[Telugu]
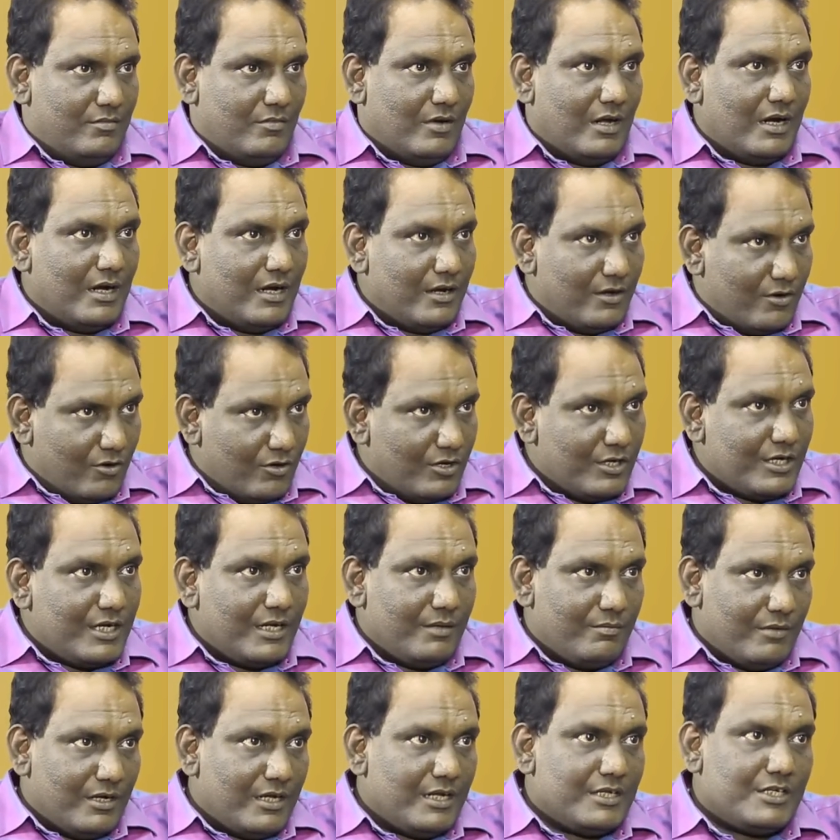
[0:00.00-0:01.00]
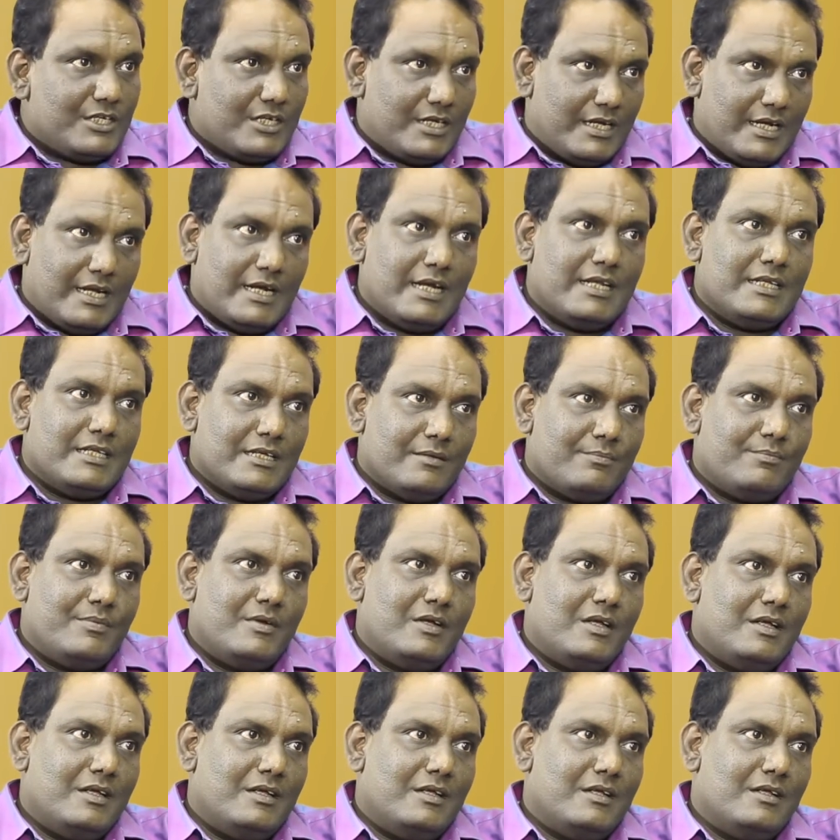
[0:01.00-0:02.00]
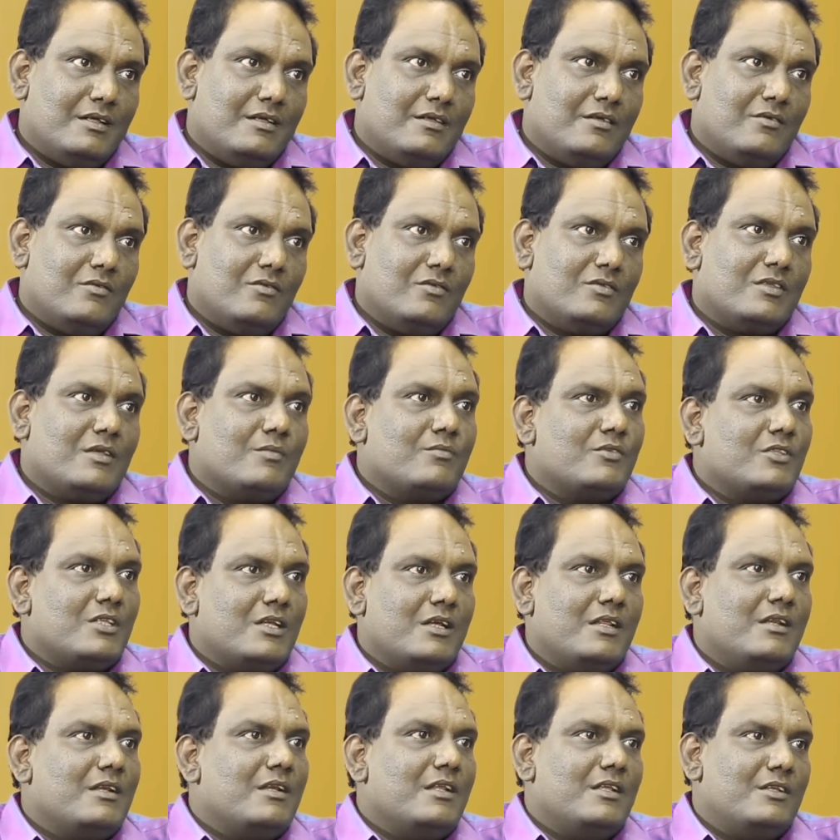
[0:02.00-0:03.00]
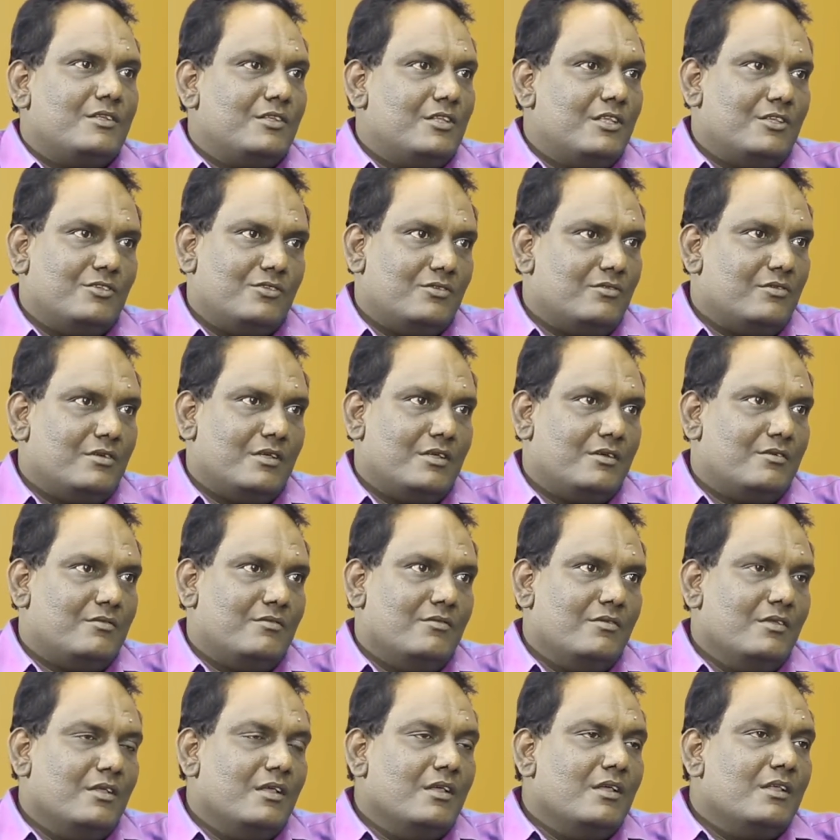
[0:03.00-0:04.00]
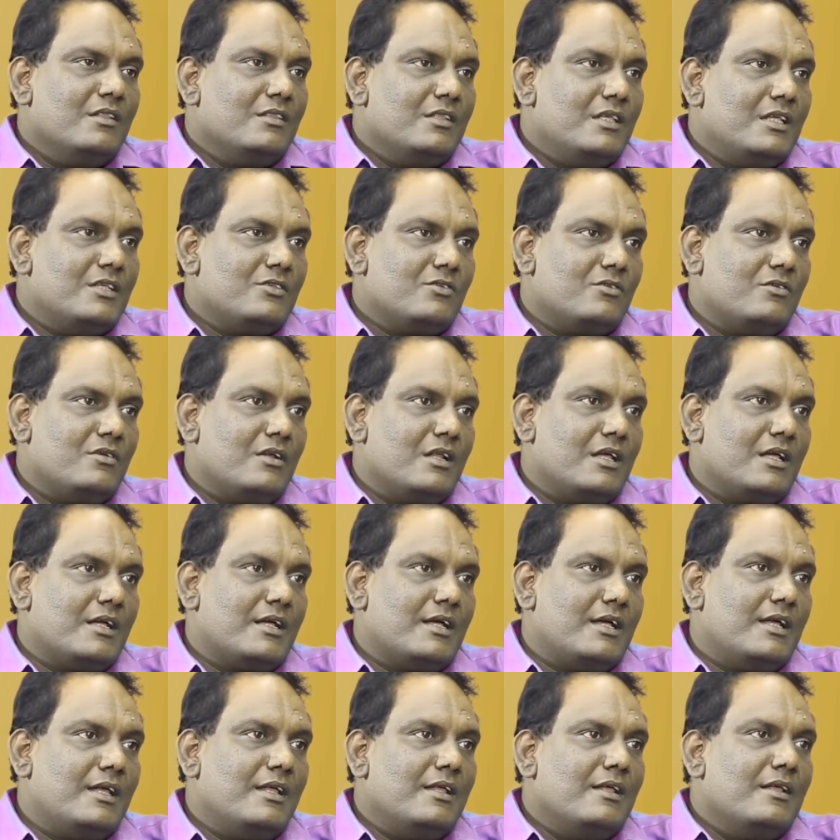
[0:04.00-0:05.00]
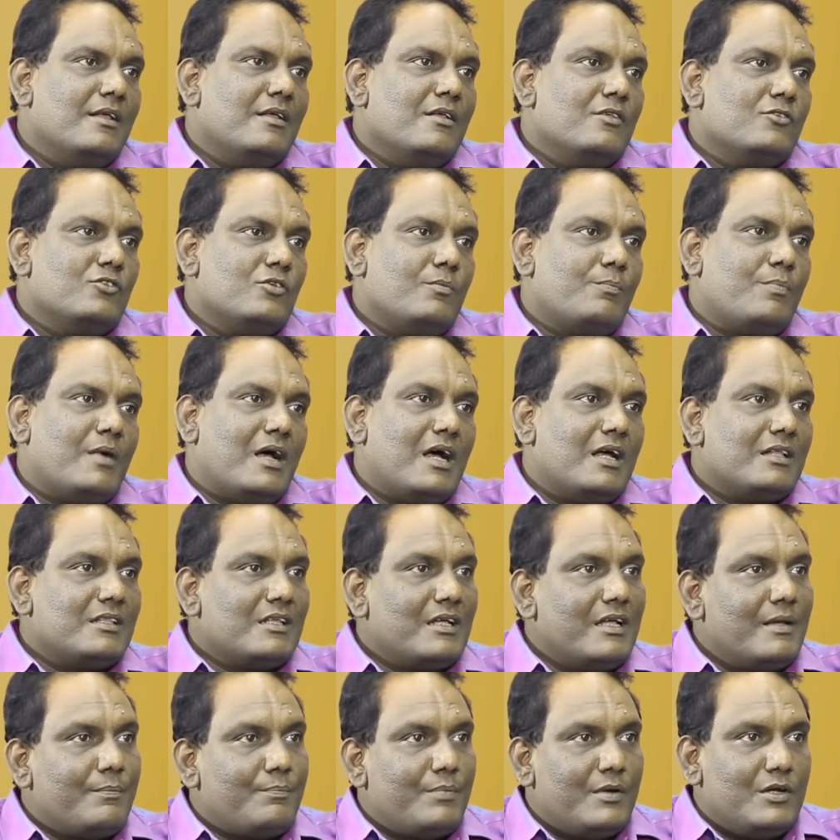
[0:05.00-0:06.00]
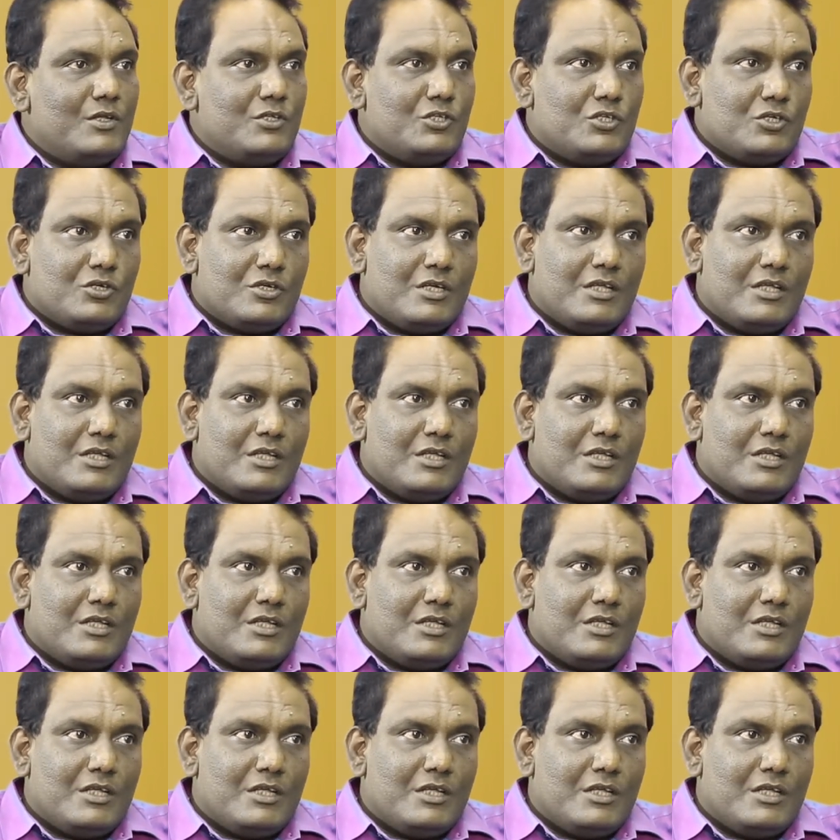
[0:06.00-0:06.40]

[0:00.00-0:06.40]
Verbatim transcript: వాళ్ళని రెండు టీములుగా చేయాలని చెప్పి సంస్థ నిర్ణయం తీసుకున్నారు తీసుకున్నాక సో పాతగా ఎప్పటి నుంచో